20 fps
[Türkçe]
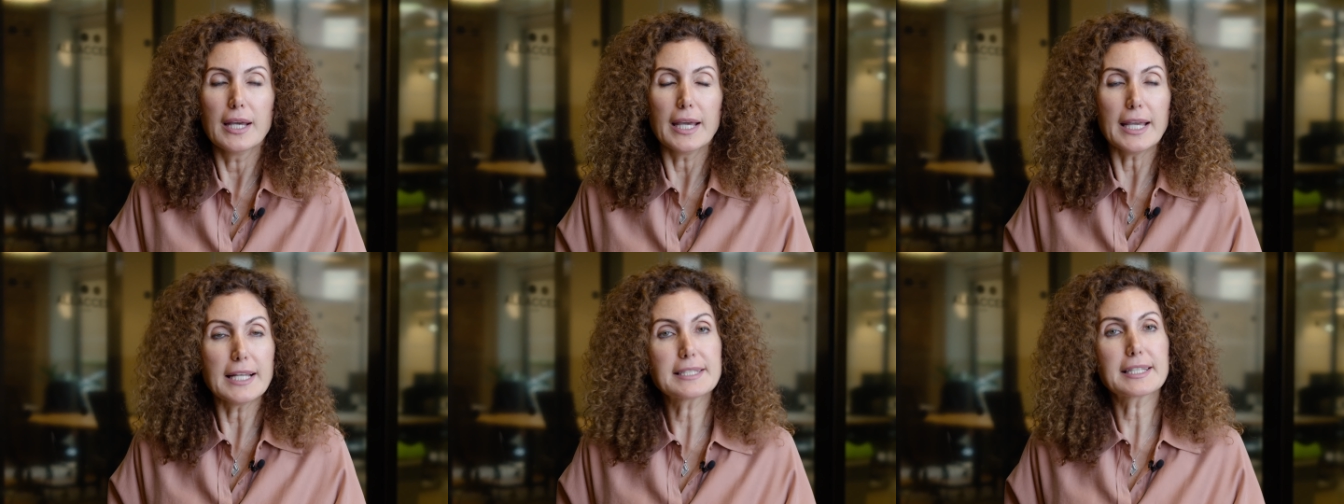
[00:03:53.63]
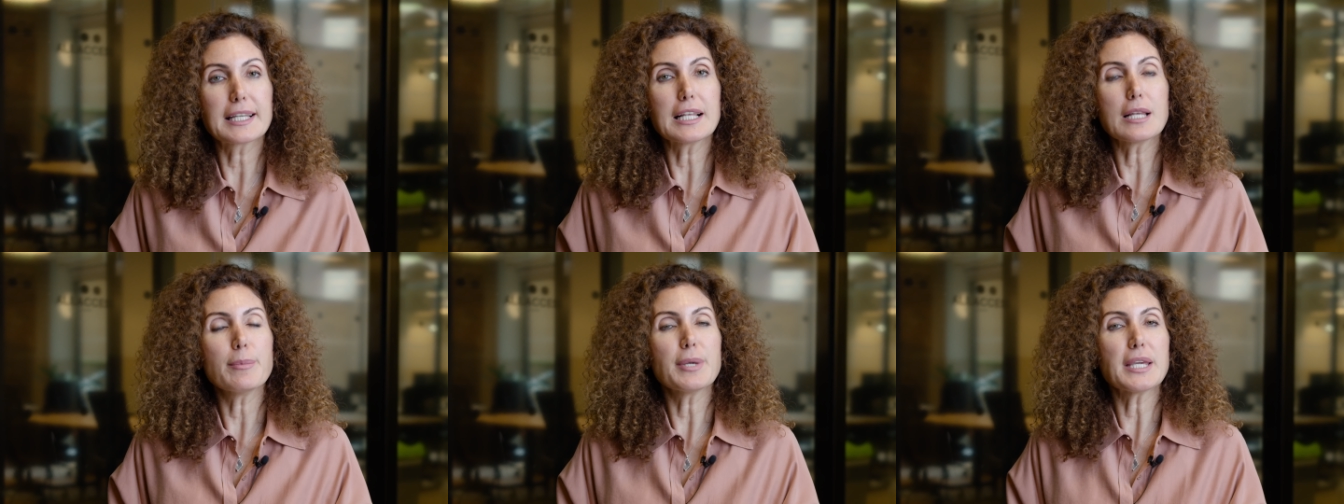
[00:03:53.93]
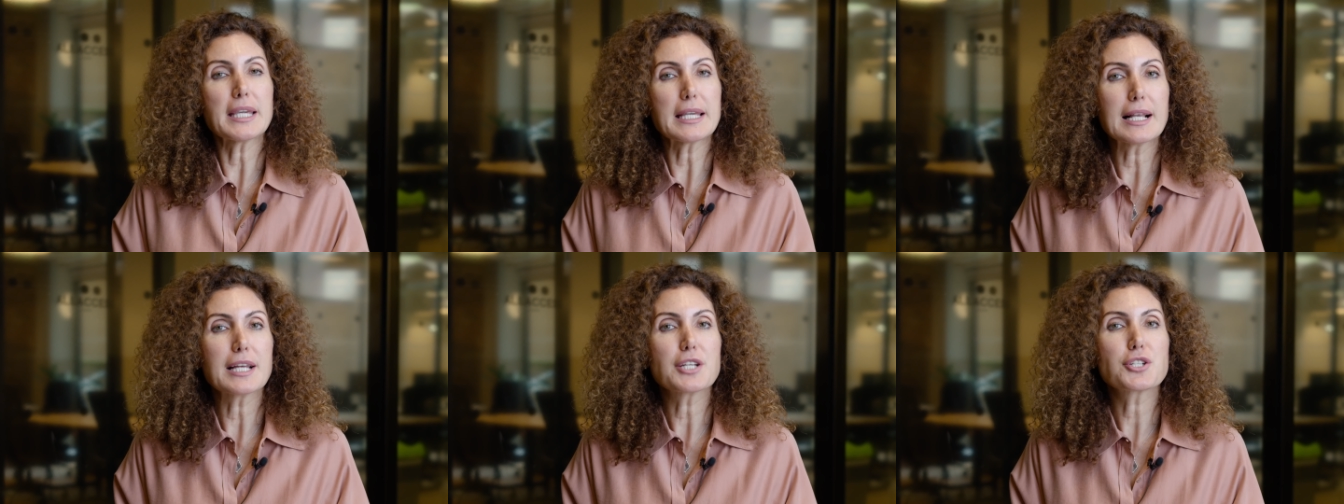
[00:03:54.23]
Etkili
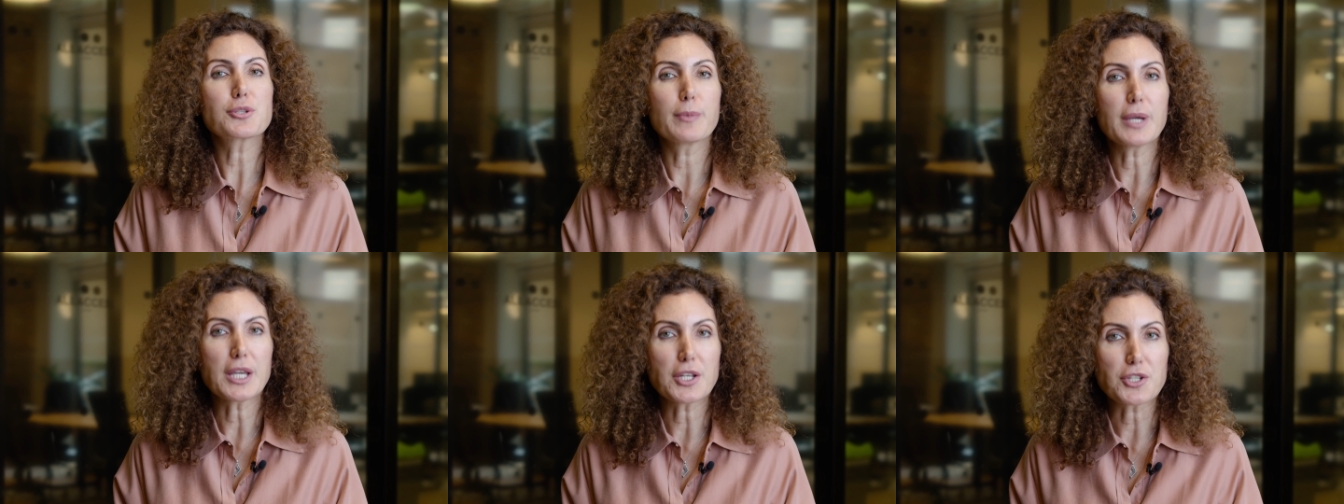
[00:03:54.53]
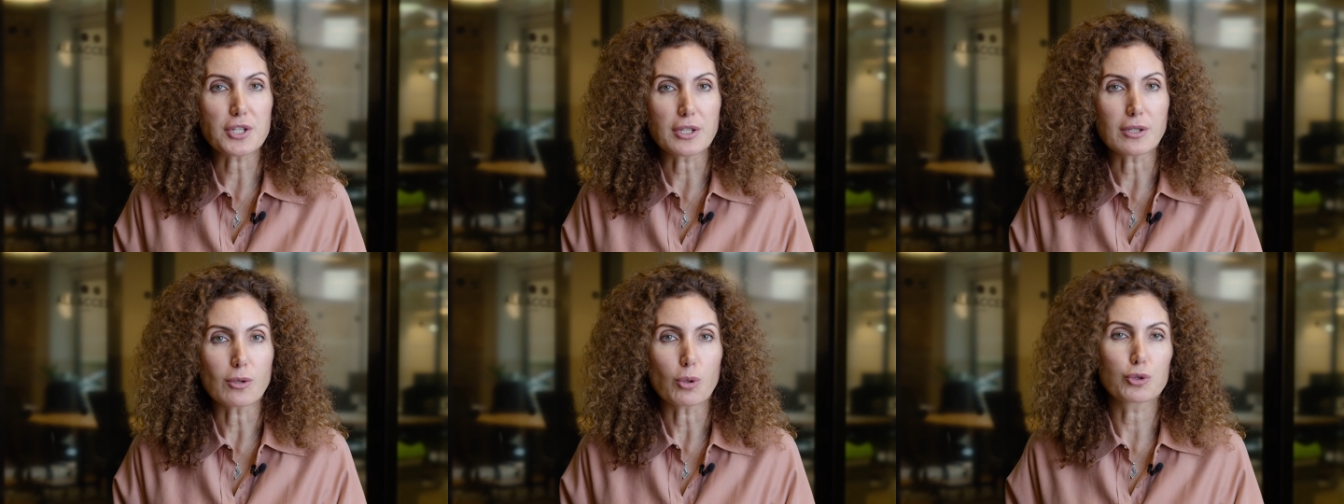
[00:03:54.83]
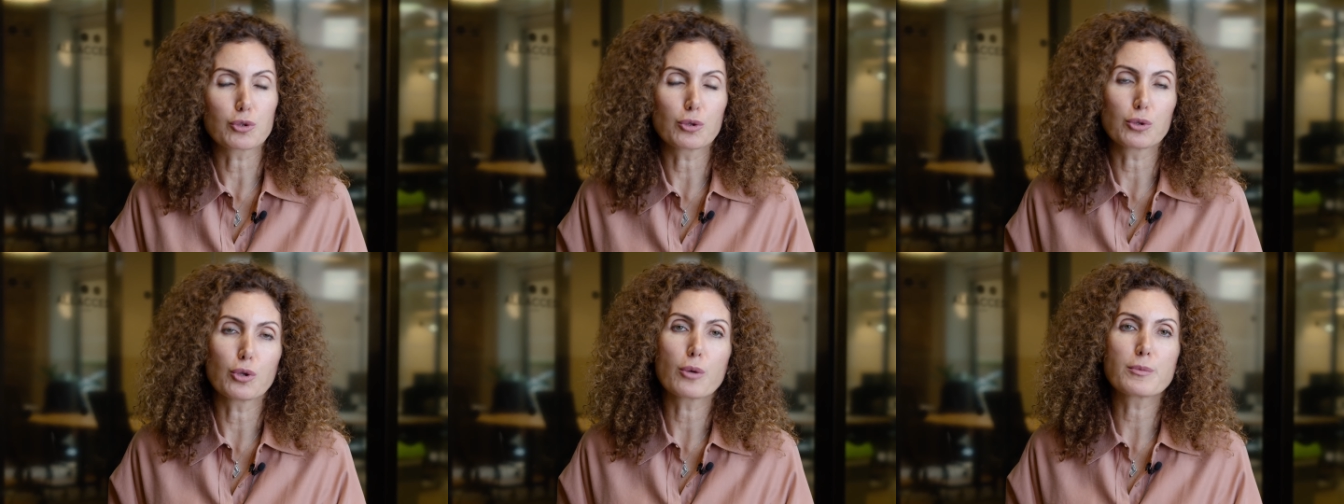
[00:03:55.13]
bir iyileşme için
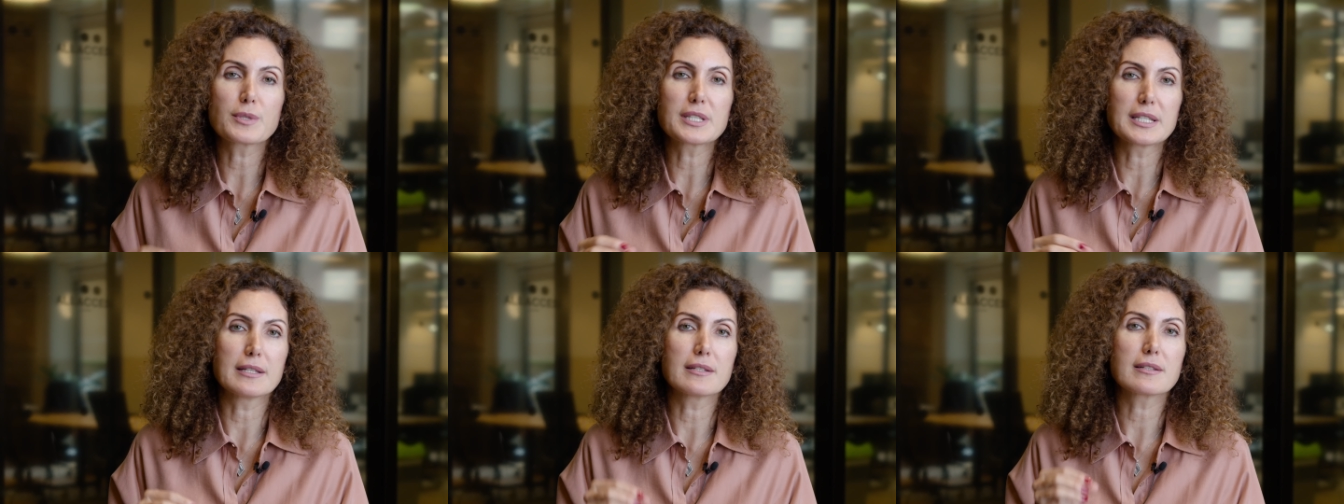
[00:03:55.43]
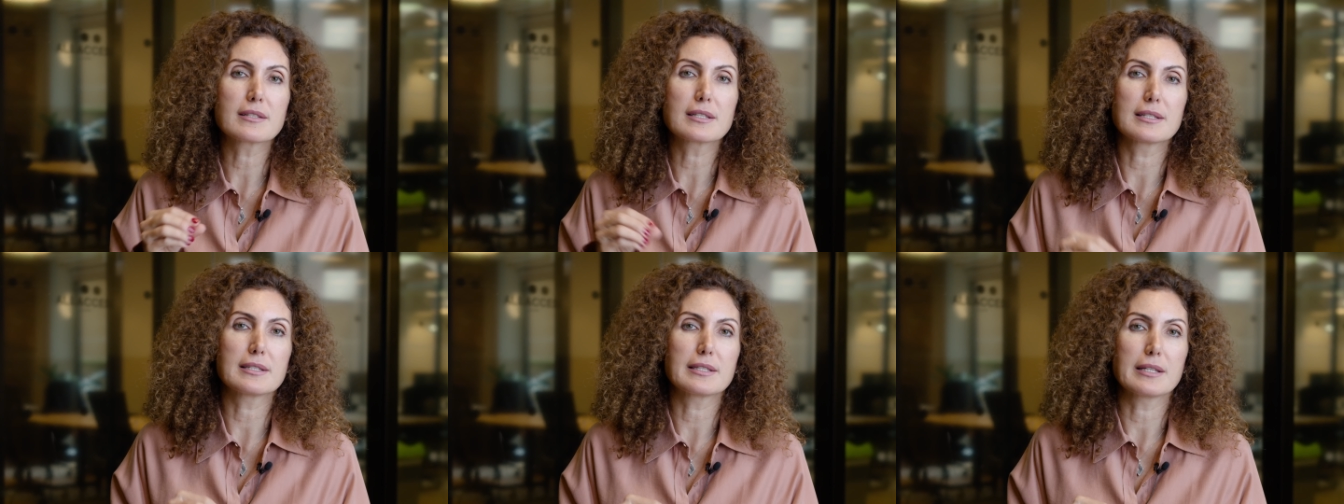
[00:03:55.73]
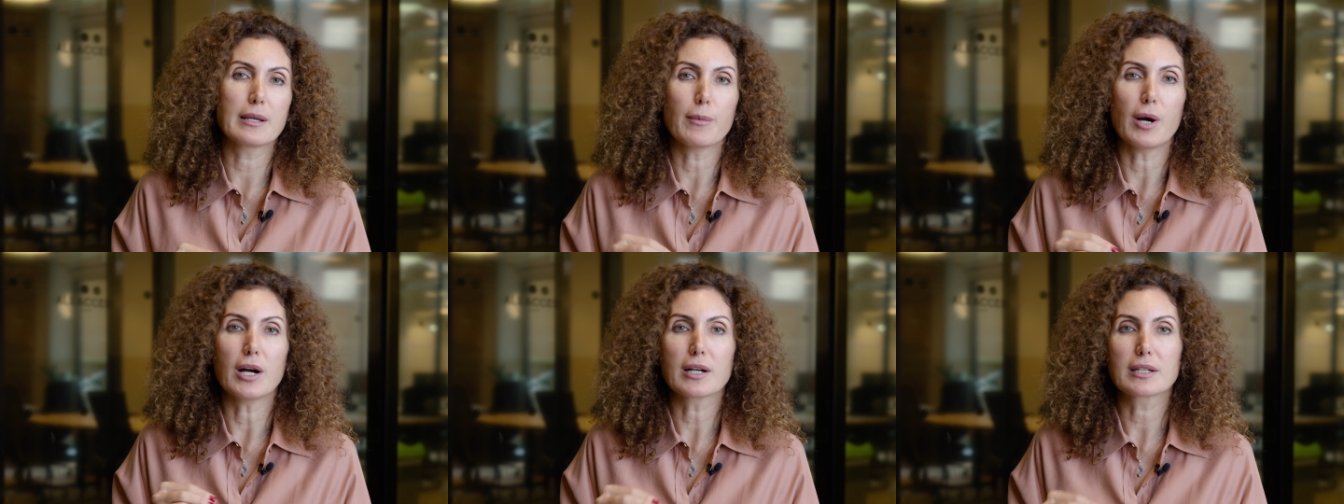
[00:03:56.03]
otonom sinir
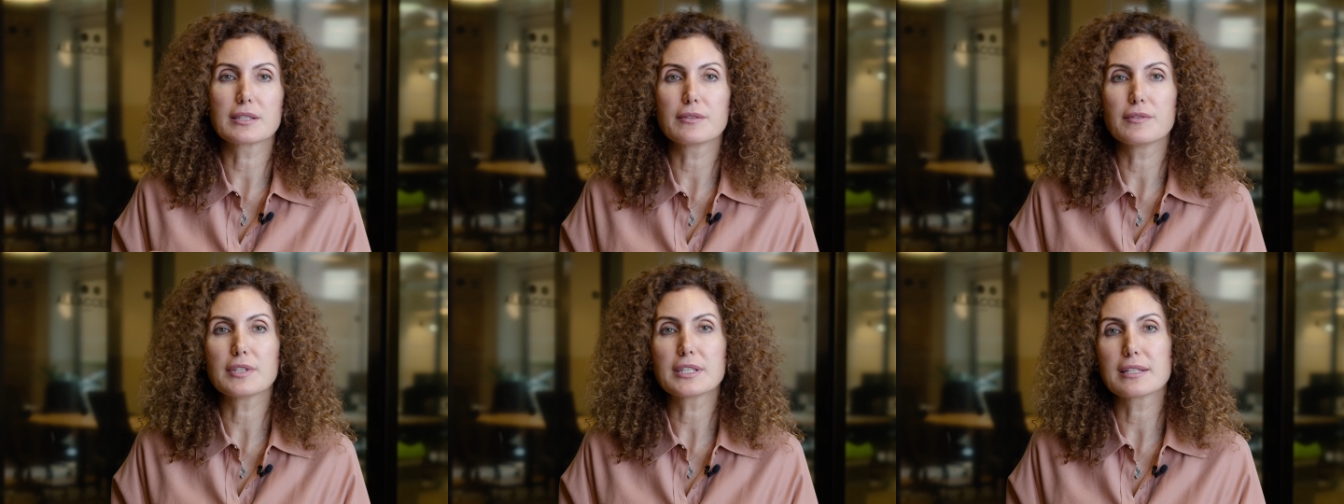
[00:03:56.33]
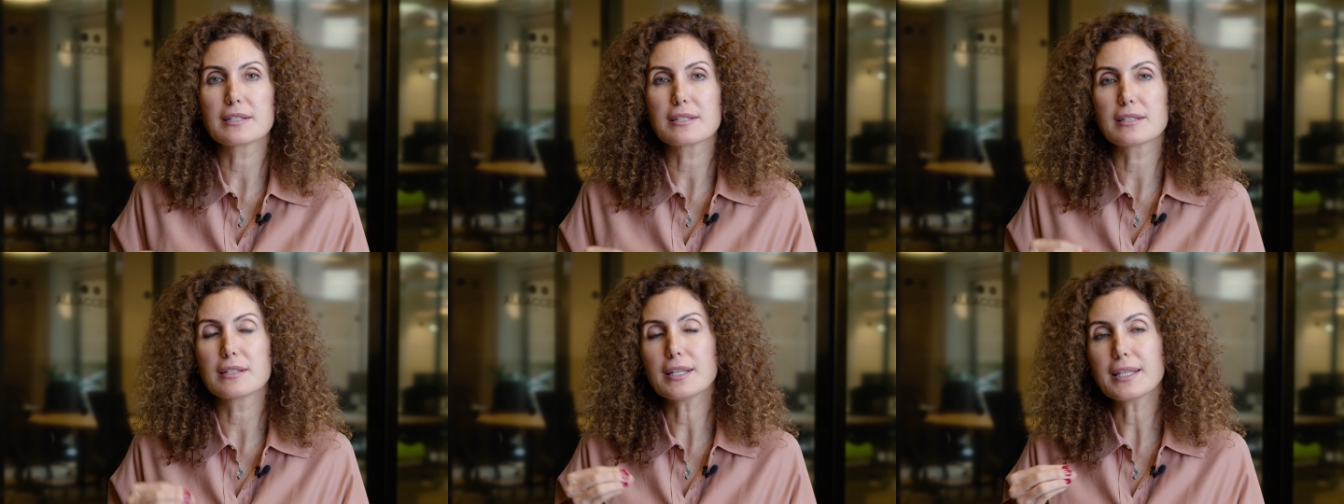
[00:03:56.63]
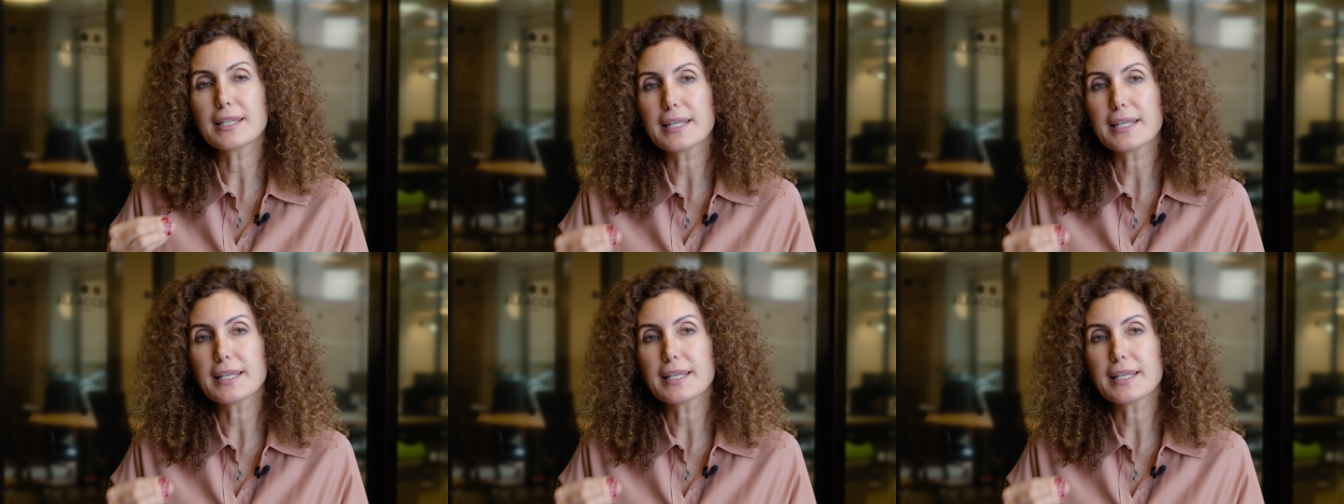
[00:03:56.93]
sistemi aktivitesini